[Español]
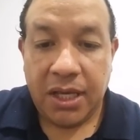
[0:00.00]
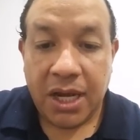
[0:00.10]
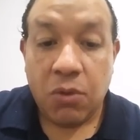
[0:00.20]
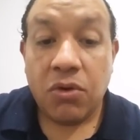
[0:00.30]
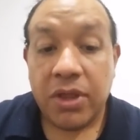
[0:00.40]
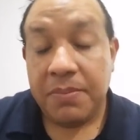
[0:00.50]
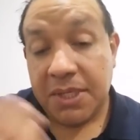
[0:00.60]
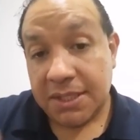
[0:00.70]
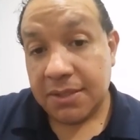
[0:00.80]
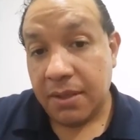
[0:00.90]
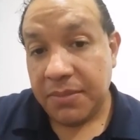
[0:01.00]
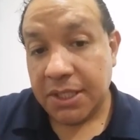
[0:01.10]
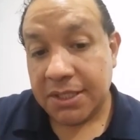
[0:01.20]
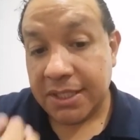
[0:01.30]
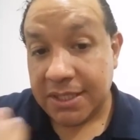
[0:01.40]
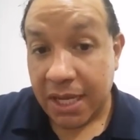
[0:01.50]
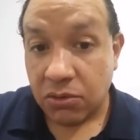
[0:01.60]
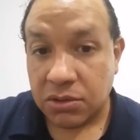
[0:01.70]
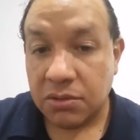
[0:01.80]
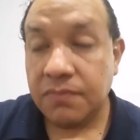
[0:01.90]
y era uno de mis, de mis
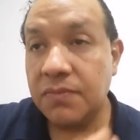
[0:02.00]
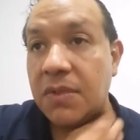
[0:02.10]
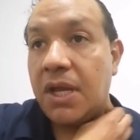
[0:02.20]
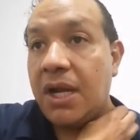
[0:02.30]
deseos, ¿no?